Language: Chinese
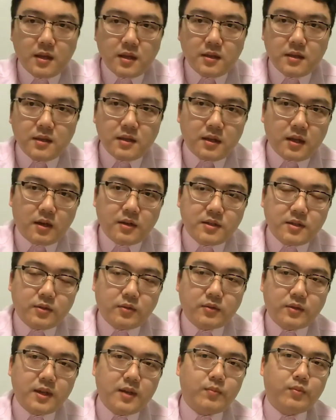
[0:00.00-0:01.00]
医疗系
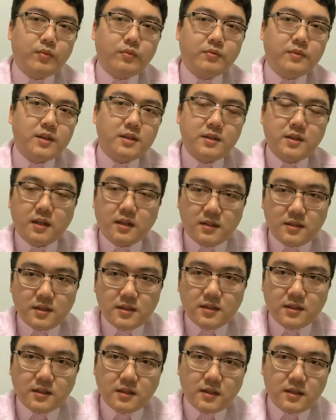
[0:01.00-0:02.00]
统内部那些
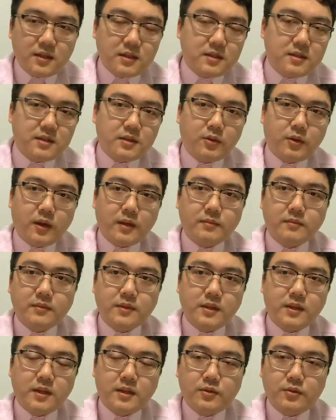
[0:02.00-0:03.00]
既得利益集团，
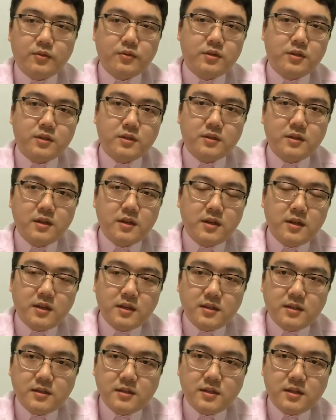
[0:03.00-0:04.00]
也就是
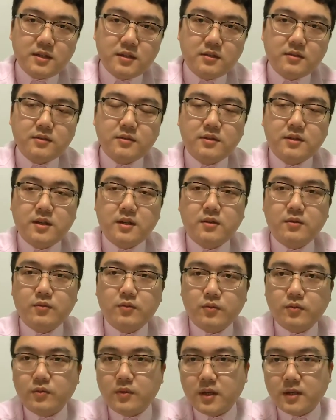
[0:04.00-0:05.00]
进进
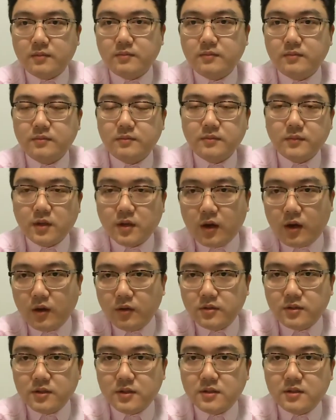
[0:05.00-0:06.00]
入了。高
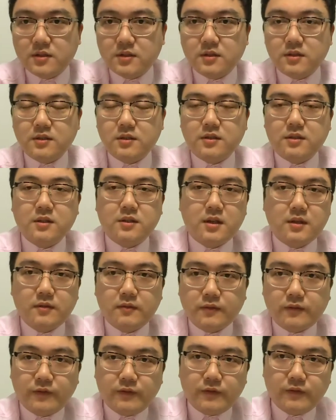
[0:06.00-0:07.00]
级职职称
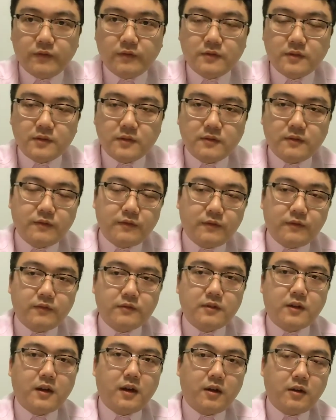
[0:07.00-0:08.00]
副副
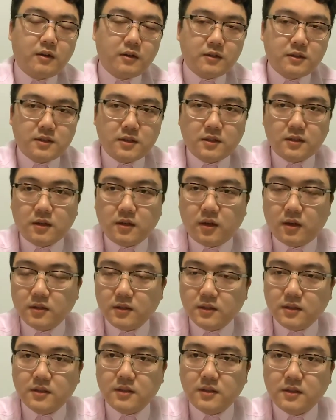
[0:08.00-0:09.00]
高和正高
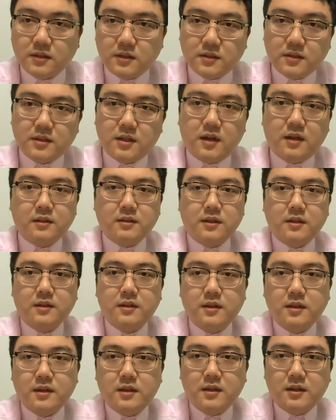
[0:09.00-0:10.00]
以以上的
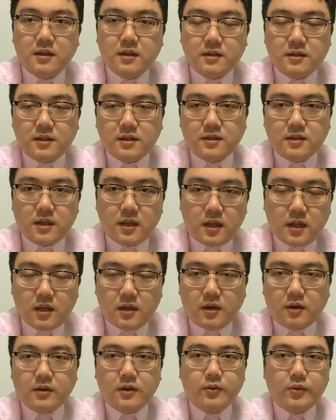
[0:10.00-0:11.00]
这些医
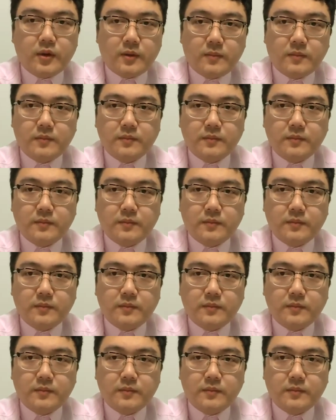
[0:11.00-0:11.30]
疗人员，